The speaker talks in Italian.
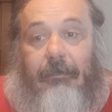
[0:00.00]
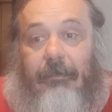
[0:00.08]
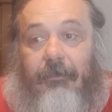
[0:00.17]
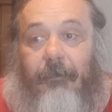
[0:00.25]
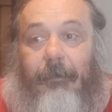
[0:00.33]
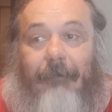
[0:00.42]

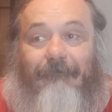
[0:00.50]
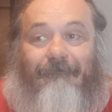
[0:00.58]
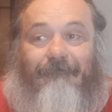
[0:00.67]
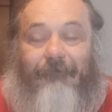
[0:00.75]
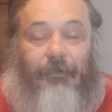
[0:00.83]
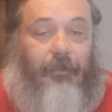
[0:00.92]
insomma
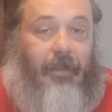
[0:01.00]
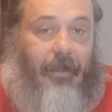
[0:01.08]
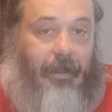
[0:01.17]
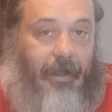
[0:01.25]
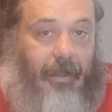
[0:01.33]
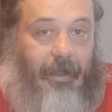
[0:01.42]
non è
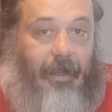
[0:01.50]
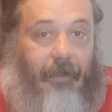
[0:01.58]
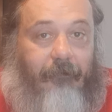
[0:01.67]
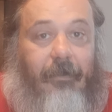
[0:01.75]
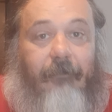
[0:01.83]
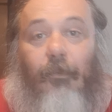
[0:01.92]
che
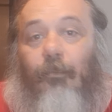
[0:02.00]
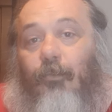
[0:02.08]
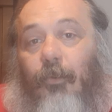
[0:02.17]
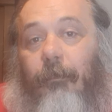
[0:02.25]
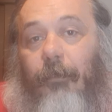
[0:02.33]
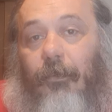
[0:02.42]
aveva un
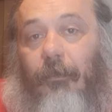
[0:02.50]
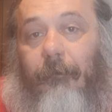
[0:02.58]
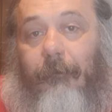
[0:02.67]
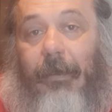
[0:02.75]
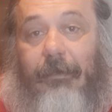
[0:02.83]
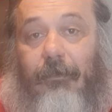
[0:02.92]
gruppo
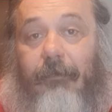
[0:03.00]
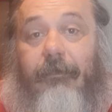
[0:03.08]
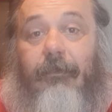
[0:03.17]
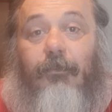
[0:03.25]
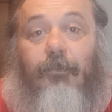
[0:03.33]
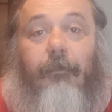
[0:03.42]
compatto,
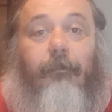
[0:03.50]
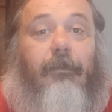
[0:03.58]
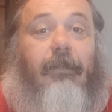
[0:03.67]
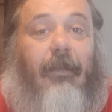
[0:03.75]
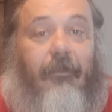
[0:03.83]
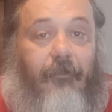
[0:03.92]
aveva un gruppo
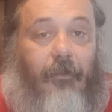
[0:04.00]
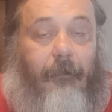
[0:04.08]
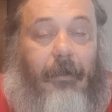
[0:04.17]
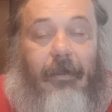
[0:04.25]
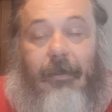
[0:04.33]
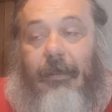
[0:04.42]
da
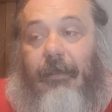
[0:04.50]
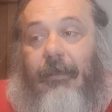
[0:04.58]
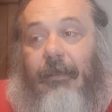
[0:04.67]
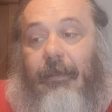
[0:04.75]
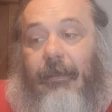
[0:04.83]
riformare